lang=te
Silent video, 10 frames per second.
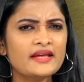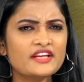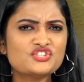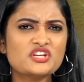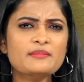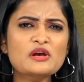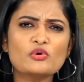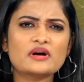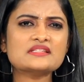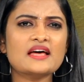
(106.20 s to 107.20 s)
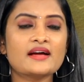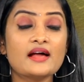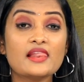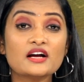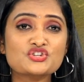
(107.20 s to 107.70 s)
ఈ చీమలు ఒక్కసారిగా
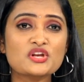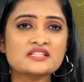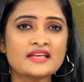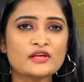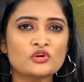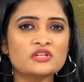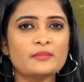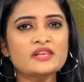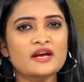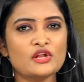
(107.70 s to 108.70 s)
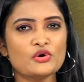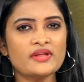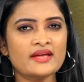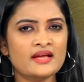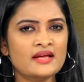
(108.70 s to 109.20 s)
లక్షల సంఖ్యలో తమిళనాడులోని